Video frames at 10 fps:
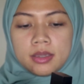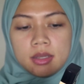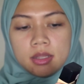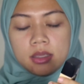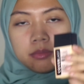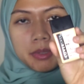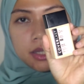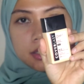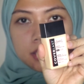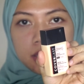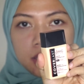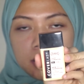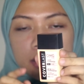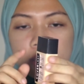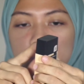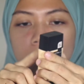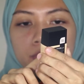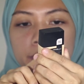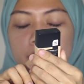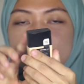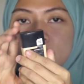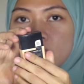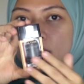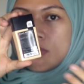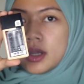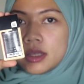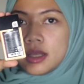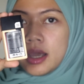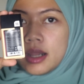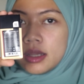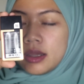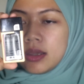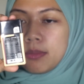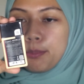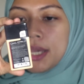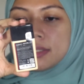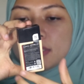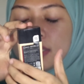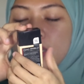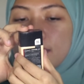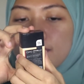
nih packagingnya ya dia itu packagingnya terbuat dari plastik